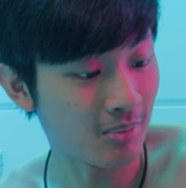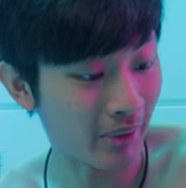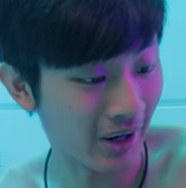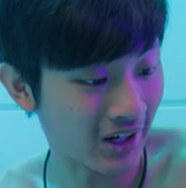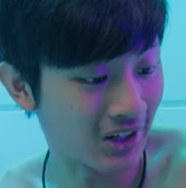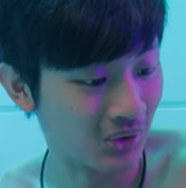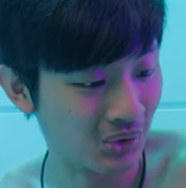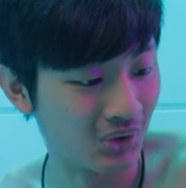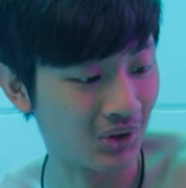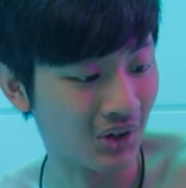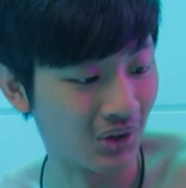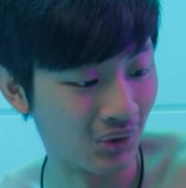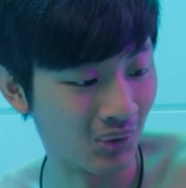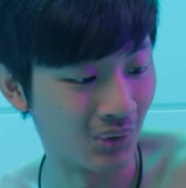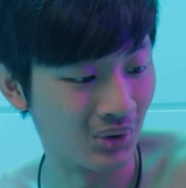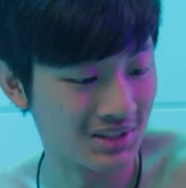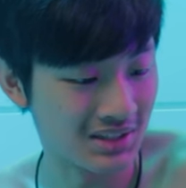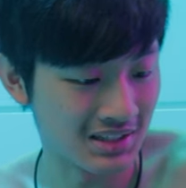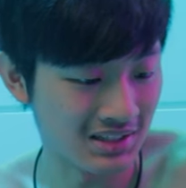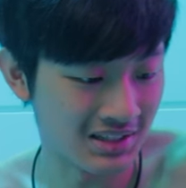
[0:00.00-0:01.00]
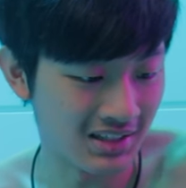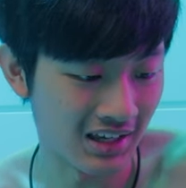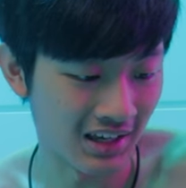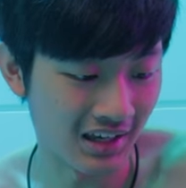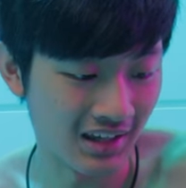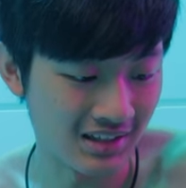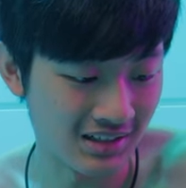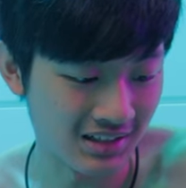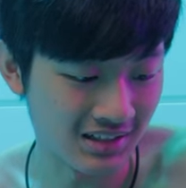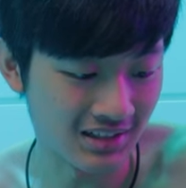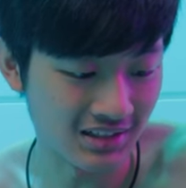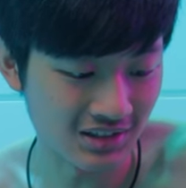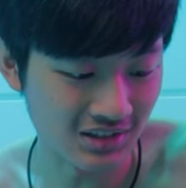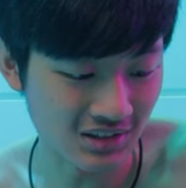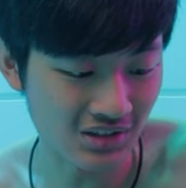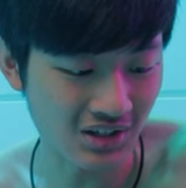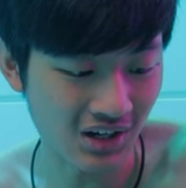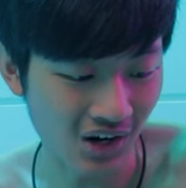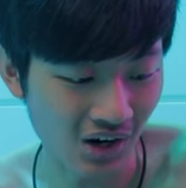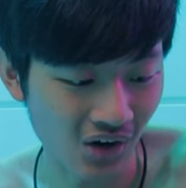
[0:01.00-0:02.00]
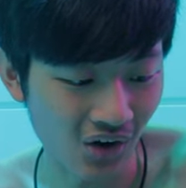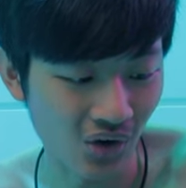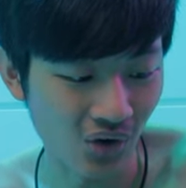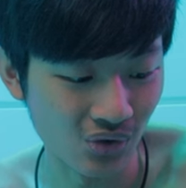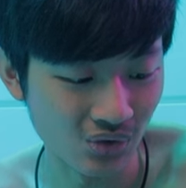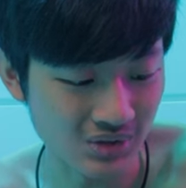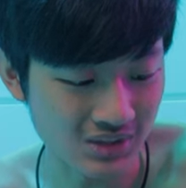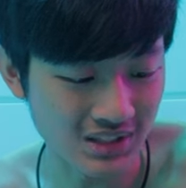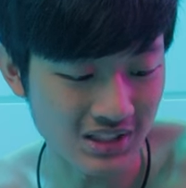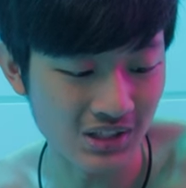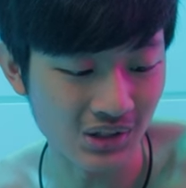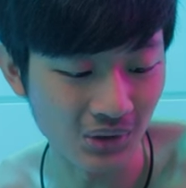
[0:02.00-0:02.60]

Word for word: 百多个螺丝哎，真的是超级